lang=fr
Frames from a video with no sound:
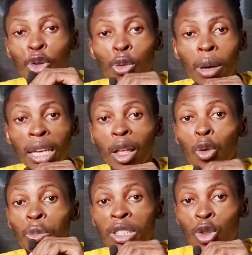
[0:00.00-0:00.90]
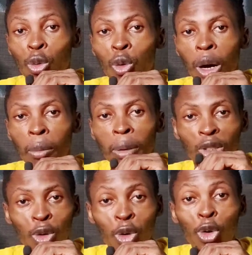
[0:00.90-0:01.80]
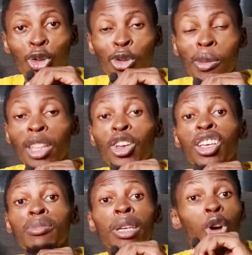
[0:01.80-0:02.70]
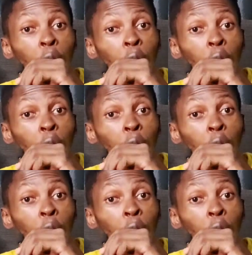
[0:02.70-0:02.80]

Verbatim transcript: que le mec, il a eu pitié de moi. Parce que, au lieu de mettre un SMIC